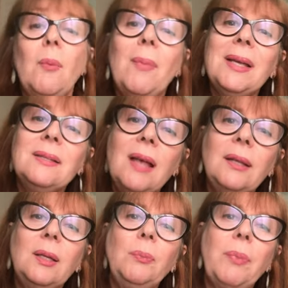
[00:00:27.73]
Mas
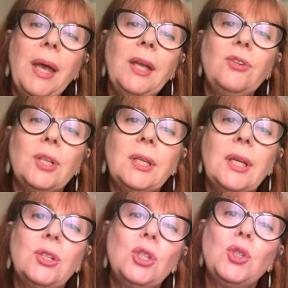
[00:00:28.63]
nada impede
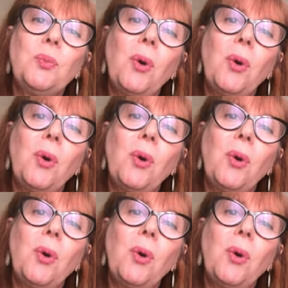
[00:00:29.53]
que a gente